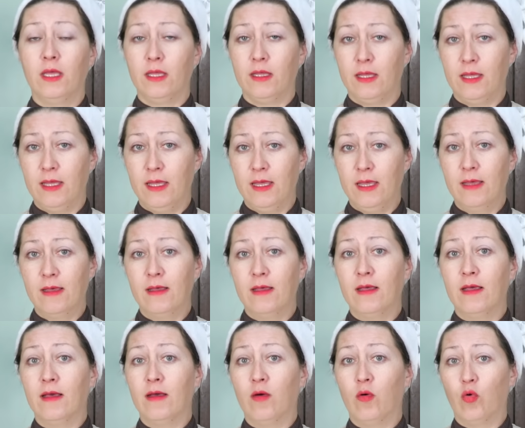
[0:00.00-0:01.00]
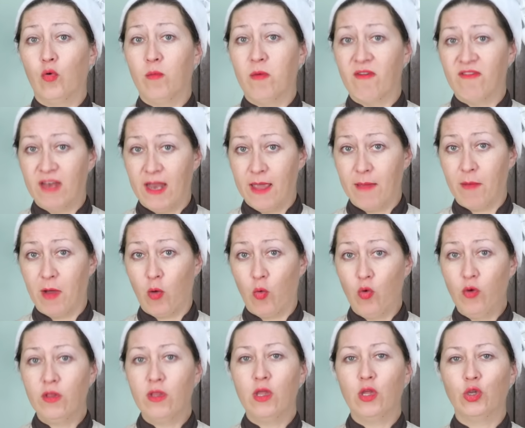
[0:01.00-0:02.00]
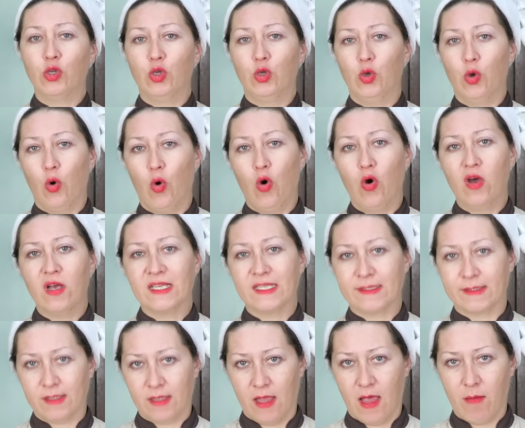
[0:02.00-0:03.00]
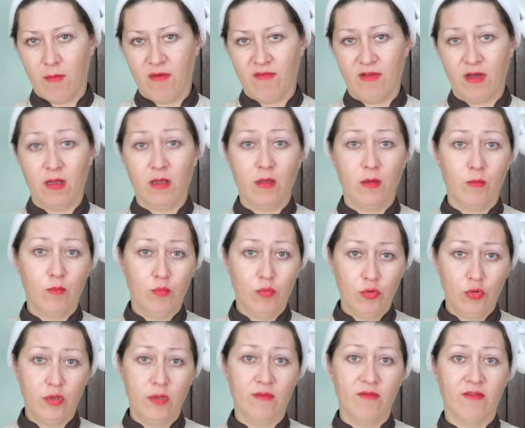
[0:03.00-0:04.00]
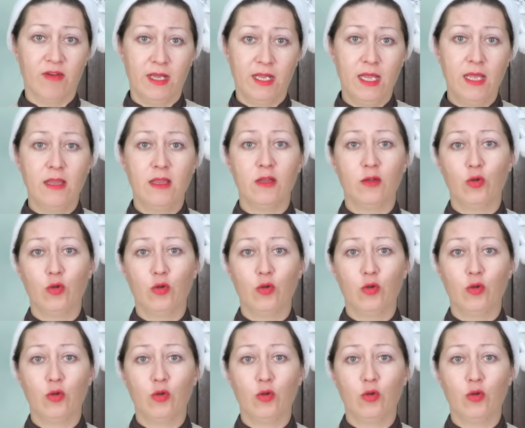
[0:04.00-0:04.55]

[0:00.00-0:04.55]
и убавляем огонь до слабого. Будем варить